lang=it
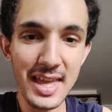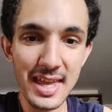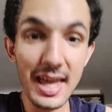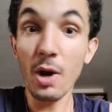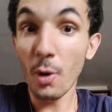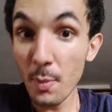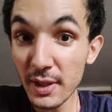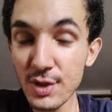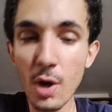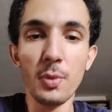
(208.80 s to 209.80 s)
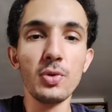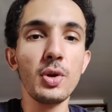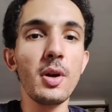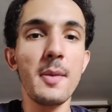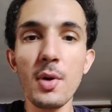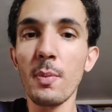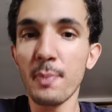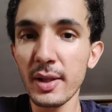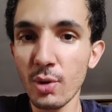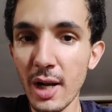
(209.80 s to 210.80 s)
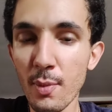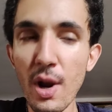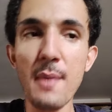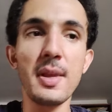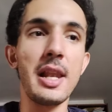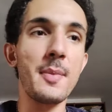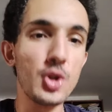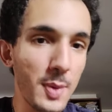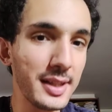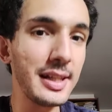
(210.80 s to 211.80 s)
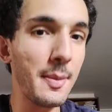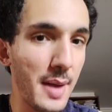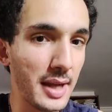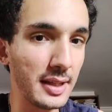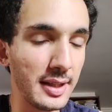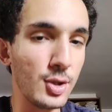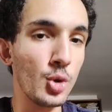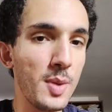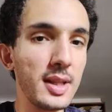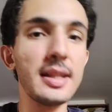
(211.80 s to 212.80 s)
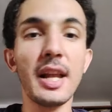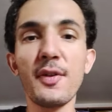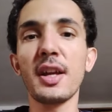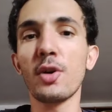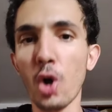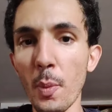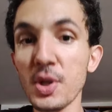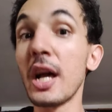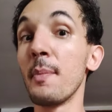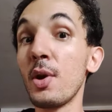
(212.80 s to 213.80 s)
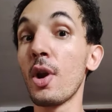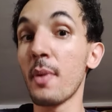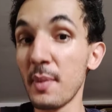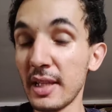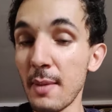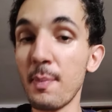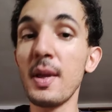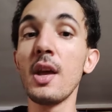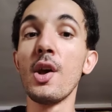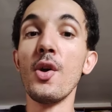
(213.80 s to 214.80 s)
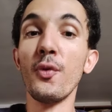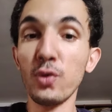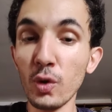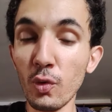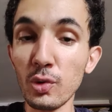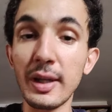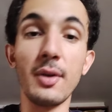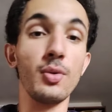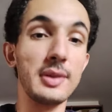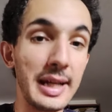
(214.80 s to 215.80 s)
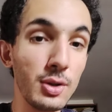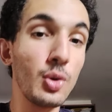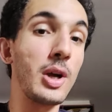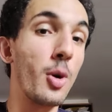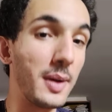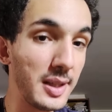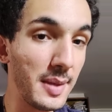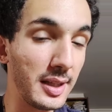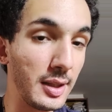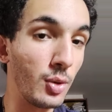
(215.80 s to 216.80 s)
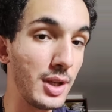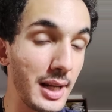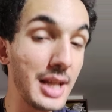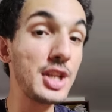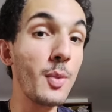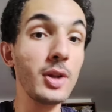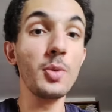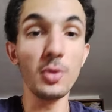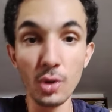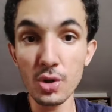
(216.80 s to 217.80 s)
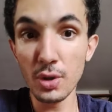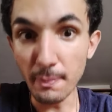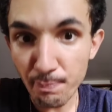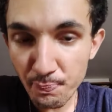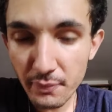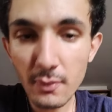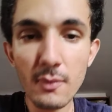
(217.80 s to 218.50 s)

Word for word: e, e allora, come dicevo appunto, ebbero particolari problemi. La maggior parte delle perdite subite dall'Africa Corps, almeno nei primi tempi, fu dovuta non tanto ai combattimenti con gli inglesi, quanto piuttosto a